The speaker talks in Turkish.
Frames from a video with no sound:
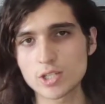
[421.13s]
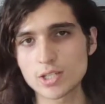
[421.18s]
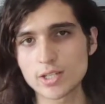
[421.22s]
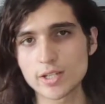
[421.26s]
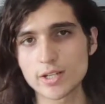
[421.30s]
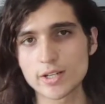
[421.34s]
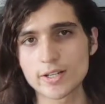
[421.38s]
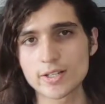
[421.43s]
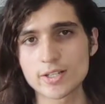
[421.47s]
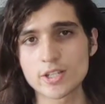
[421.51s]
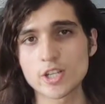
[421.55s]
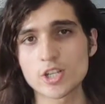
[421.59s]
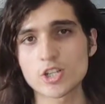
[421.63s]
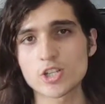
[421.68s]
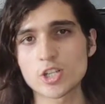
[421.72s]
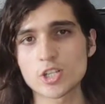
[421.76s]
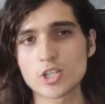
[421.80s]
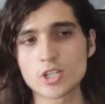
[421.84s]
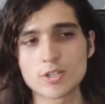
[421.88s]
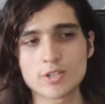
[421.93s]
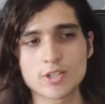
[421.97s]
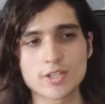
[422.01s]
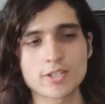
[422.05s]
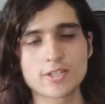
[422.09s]
yıllar arasında
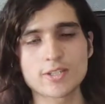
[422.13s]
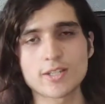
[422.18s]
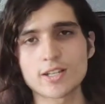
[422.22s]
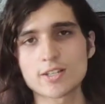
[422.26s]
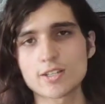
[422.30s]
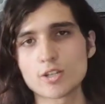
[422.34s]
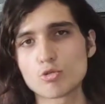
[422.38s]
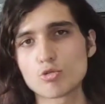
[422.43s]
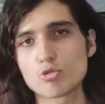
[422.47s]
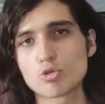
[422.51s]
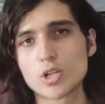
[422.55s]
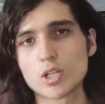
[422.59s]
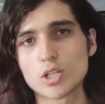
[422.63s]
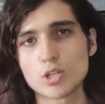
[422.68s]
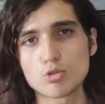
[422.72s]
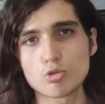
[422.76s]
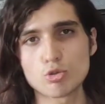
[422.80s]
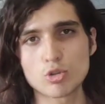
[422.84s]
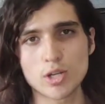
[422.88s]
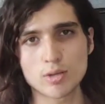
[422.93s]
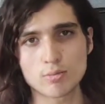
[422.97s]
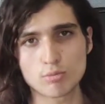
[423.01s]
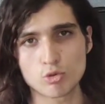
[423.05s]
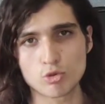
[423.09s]
yaşadığını siz zaten Kur'an'dan
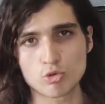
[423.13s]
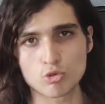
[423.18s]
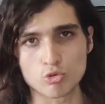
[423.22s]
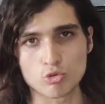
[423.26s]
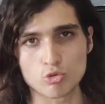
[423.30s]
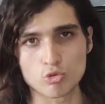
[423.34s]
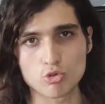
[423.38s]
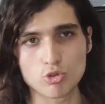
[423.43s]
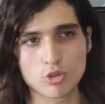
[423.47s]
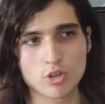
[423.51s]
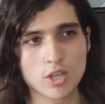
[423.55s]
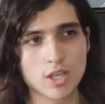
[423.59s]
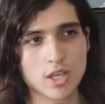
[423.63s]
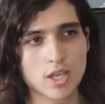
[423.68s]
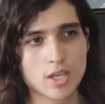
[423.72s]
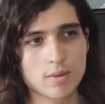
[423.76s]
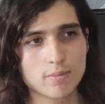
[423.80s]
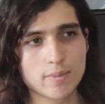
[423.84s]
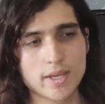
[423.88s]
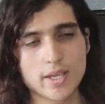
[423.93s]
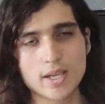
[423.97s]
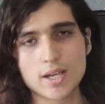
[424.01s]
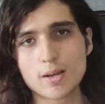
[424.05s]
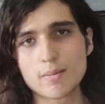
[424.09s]
öğrenmiyorsunuz.
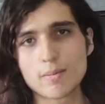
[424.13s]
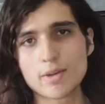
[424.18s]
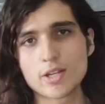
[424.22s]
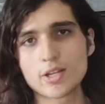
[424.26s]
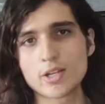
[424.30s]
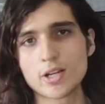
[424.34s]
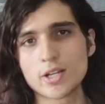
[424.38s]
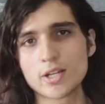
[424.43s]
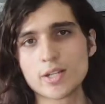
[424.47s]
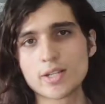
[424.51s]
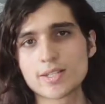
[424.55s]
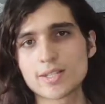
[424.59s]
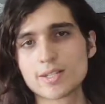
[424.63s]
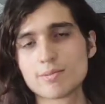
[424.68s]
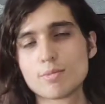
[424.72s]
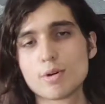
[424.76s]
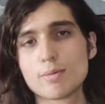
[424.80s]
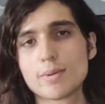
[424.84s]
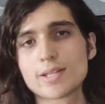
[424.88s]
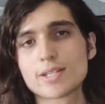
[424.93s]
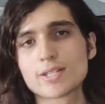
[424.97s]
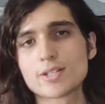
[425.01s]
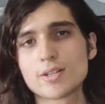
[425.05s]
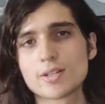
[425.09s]
Peygamberin annesinin
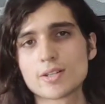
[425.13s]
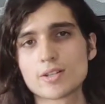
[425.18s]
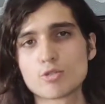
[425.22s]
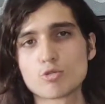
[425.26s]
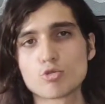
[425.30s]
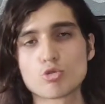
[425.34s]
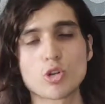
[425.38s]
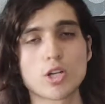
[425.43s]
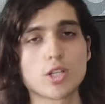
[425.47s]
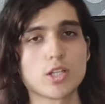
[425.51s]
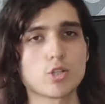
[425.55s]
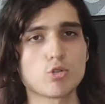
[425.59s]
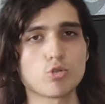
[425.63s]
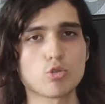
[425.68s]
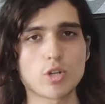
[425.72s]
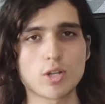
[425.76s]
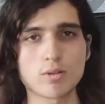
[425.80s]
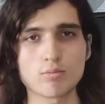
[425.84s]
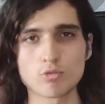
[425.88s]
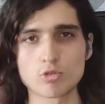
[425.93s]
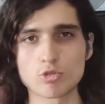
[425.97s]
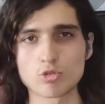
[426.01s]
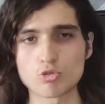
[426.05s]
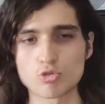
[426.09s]
babasının adını Kur'an'dan
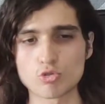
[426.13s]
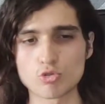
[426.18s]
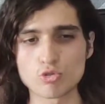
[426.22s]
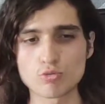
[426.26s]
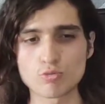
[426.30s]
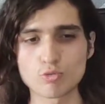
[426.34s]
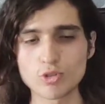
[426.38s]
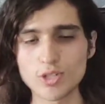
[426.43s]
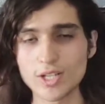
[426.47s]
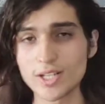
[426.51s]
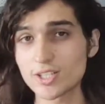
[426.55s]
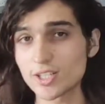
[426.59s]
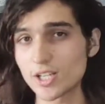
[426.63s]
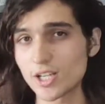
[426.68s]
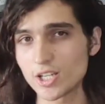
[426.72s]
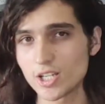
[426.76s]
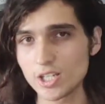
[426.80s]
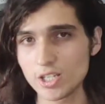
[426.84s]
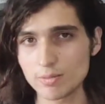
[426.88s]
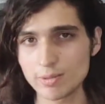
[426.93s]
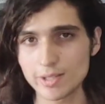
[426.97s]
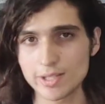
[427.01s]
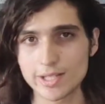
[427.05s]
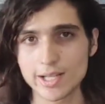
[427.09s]
öğrenmiyorsunuz. Bunlar
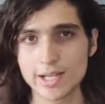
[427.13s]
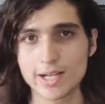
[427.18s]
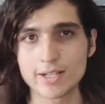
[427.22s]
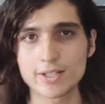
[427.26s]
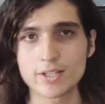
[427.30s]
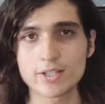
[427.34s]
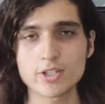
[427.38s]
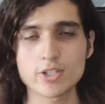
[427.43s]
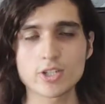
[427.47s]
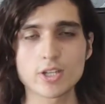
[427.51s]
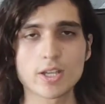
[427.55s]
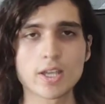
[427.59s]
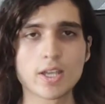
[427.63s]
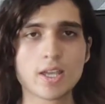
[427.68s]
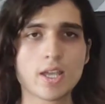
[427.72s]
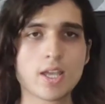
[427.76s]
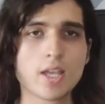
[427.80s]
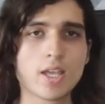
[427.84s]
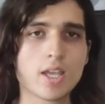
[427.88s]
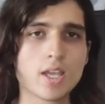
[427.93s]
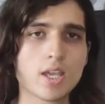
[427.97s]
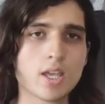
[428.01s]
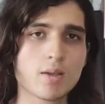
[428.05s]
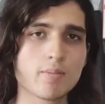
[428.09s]
tarihi bilgilerdir.
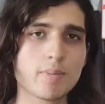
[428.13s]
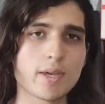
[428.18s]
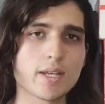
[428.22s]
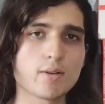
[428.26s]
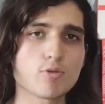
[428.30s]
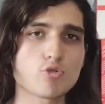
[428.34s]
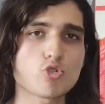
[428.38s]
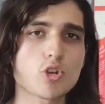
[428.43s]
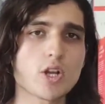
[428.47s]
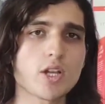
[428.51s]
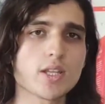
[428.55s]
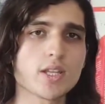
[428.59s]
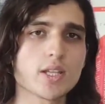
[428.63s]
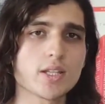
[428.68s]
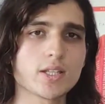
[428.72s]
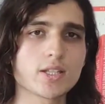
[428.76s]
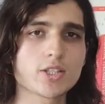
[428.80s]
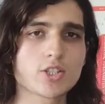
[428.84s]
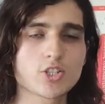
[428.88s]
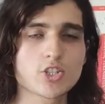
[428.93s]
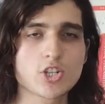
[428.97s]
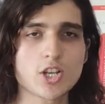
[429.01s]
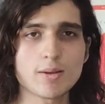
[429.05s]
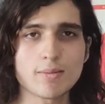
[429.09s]
Benim şu anda
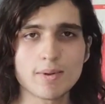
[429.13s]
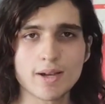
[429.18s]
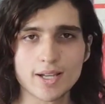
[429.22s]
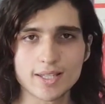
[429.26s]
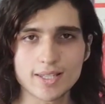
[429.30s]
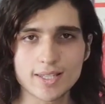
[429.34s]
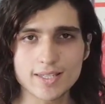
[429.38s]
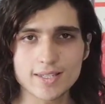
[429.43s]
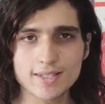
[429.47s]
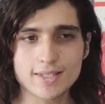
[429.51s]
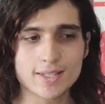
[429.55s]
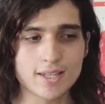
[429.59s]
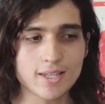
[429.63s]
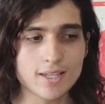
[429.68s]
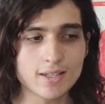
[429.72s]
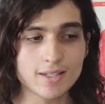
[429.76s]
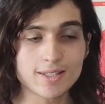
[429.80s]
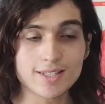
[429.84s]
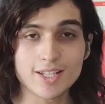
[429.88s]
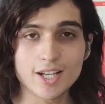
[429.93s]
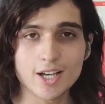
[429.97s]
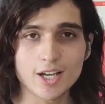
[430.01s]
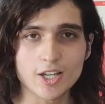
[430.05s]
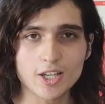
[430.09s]
anlatacağım hadis de
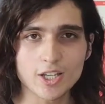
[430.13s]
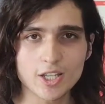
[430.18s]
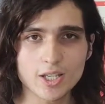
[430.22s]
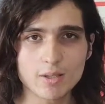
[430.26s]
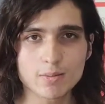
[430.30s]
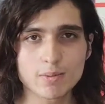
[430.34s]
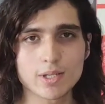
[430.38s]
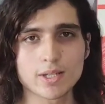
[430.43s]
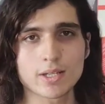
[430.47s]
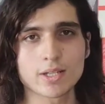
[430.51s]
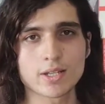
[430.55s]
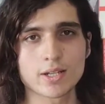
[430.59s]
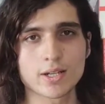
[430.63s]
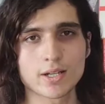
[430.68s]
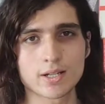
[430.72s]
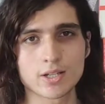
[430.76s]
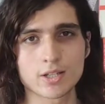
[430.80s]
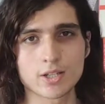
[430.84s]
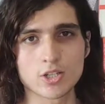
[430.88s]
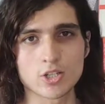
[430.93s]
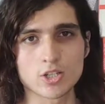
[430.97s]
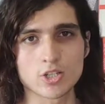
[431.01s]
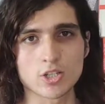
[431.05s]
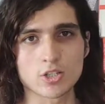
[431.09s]
tarihi bilgidir
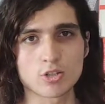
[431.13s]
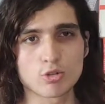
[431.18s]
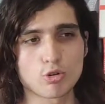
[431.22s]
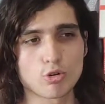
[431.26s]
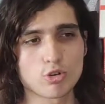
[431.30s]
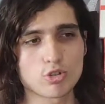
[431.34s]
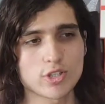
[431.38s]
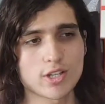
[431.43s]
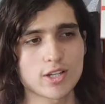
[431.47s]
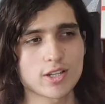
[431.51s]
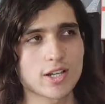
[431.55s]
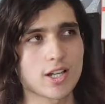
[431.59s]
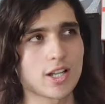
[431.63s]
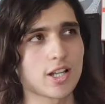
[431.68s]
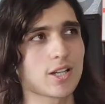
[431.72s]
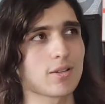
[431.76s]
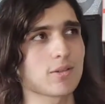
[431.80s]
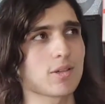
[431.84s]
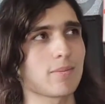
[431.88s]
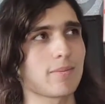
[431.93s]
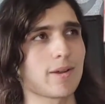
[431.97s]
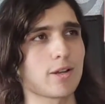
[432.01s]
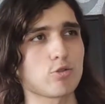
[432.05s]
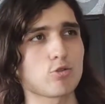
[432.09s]
arkadaşlar. O yüzden
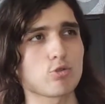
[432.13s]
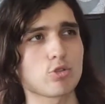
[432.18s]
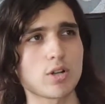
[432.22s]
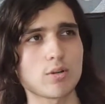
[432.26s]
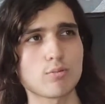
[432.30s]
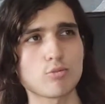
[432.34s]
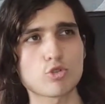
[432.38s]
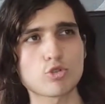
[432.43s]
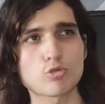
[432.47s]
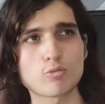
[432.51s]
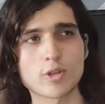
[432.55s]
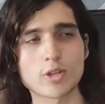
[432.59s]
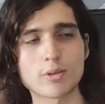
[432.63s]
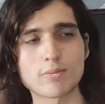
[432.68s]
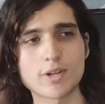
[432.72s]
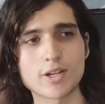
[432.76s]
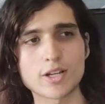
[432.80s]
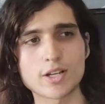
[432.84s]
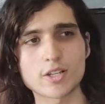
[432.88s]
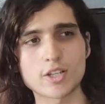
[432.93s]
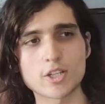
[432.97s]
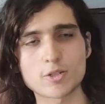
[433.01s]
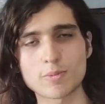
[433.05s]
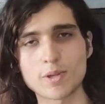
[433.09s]
kalkıp da ben Kur'an Müslümanıyım
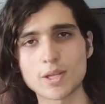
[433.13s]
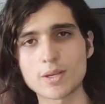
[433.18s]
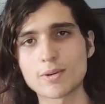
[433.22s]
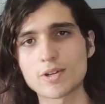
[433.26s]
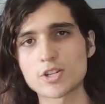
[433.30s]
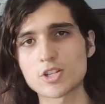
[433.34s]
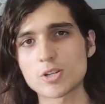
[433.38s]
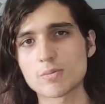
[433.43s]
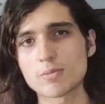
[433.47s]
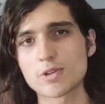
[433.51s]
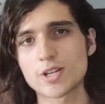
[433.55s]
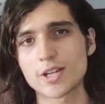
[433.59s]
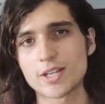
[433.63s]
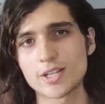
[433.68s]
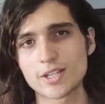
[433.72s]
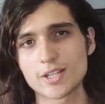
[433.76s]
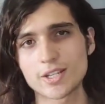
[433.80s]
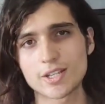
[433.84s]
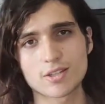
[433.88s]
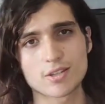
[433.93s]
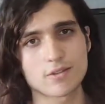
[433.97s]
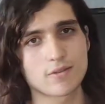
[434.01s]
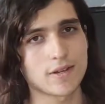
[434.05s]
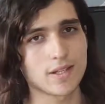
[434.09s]
arkadaş bana başka bir kaynak
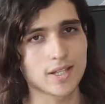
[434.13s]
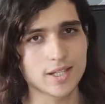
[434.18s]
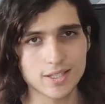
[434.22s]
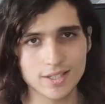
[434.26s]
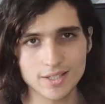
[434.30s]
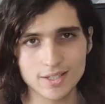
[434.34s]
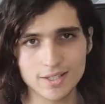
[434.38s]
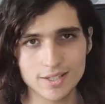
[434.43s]
getir falan